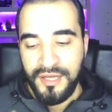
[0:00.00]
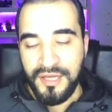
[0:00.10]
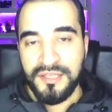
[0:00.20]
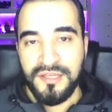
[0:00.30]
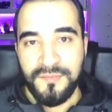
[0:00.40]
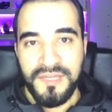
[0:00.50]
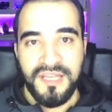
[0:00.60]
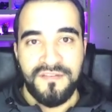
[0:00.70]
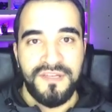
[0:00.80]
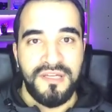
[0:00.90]
اكتر من
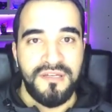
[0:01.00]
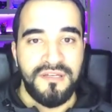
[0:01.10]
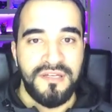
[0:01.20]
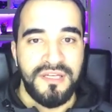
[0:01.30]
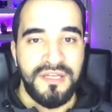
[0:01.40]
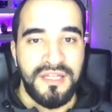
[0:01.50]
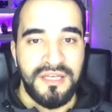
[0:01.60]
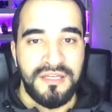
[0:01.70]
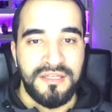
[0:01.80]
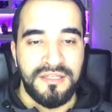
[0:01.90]
كافيين
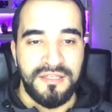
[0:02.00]
انك